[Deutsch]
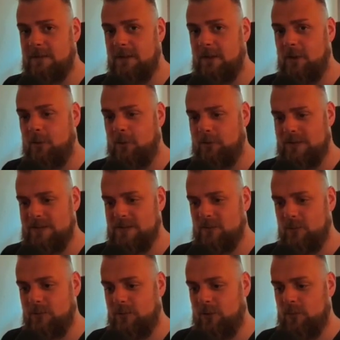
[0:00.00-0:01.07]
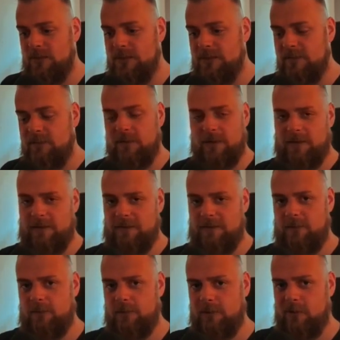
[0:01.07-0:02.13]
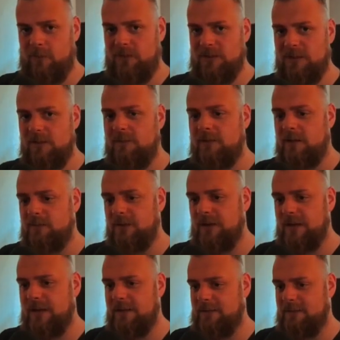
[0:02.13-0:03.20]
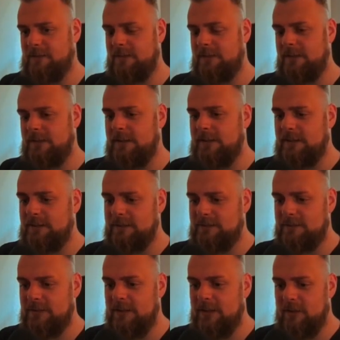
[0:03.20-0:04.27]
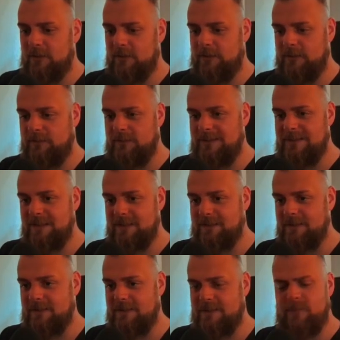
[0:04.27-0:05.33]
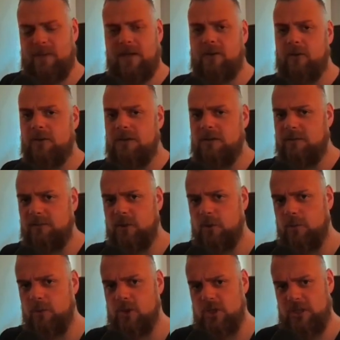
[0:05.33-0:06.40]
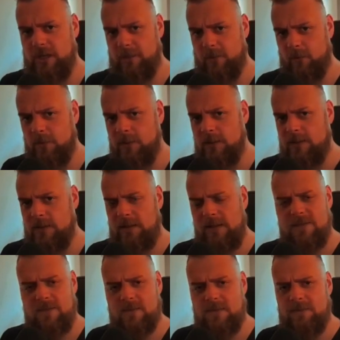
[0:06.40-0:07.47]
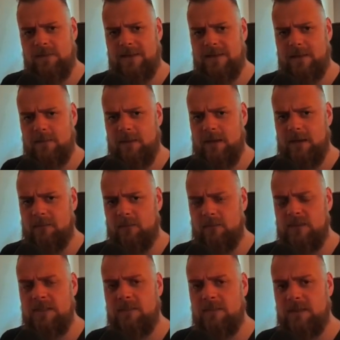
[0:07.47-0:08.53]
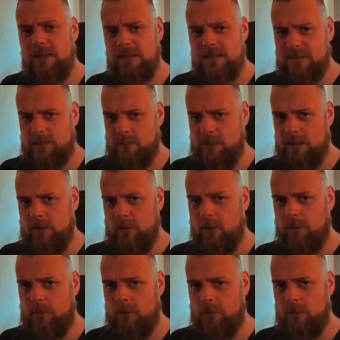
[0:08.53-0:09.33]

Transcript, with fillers: Und das ist unglaublich hilfreich. Unglaublich hilfreich für Heiler. Ja? Und äh, wie gesagt, das packe ich euch in die Videobeschreibung. Lasst uns weitermachen mit dem nächsten Makro.